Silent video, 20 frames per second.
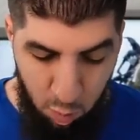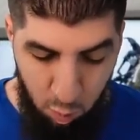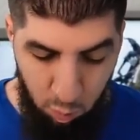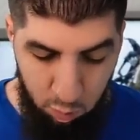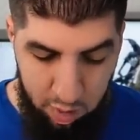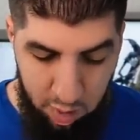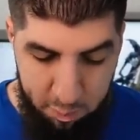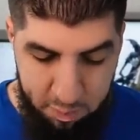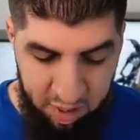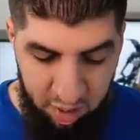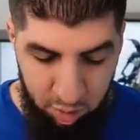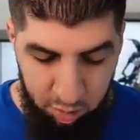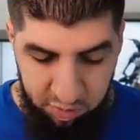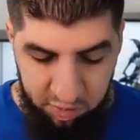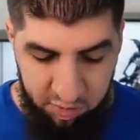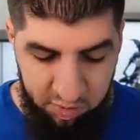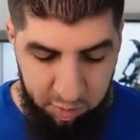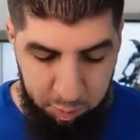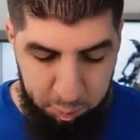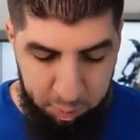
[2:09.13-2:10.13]
On a bien
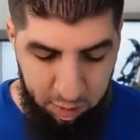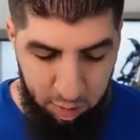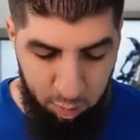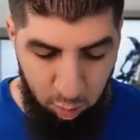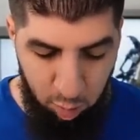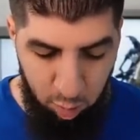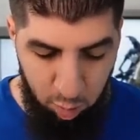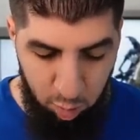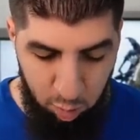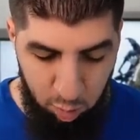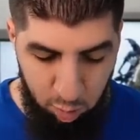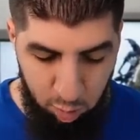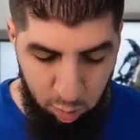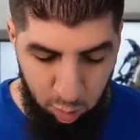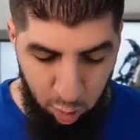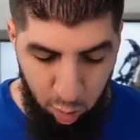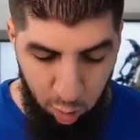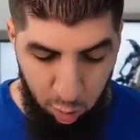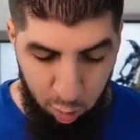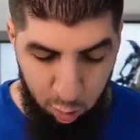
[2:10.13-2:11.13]
anticipé le,
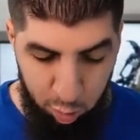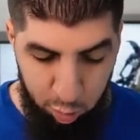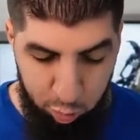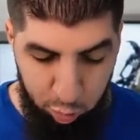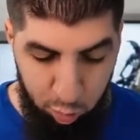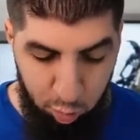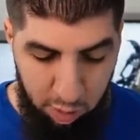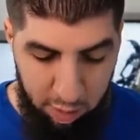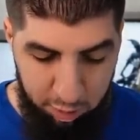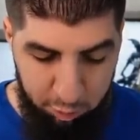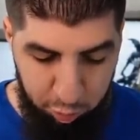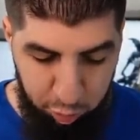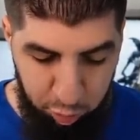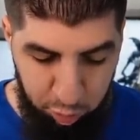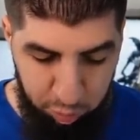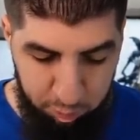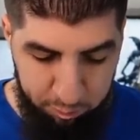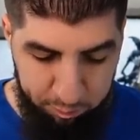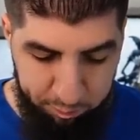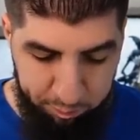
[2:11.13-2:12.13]
truc
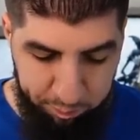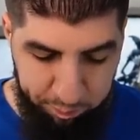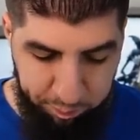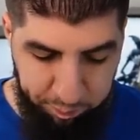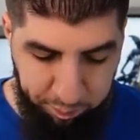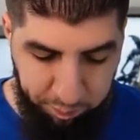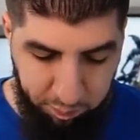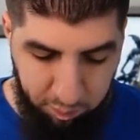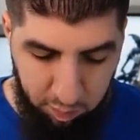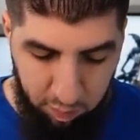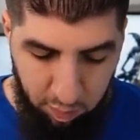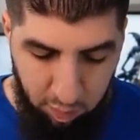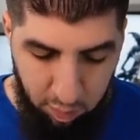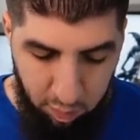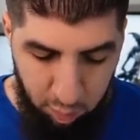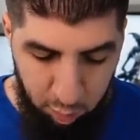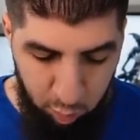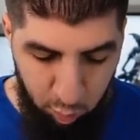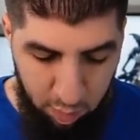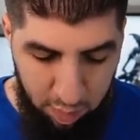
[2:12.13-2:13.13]
là-dessus.
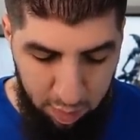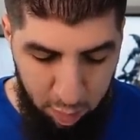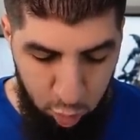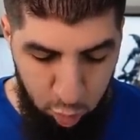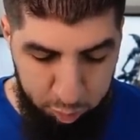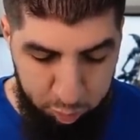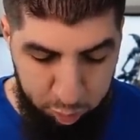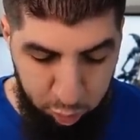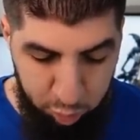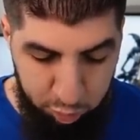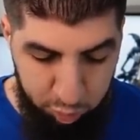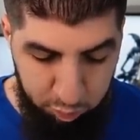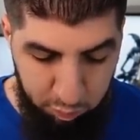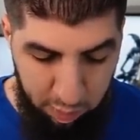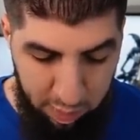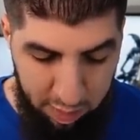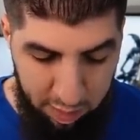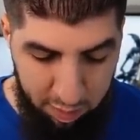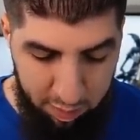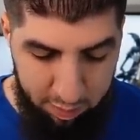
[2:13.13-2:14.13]
Donc là, le but,
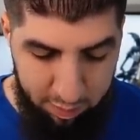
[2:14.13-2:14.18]
voilà,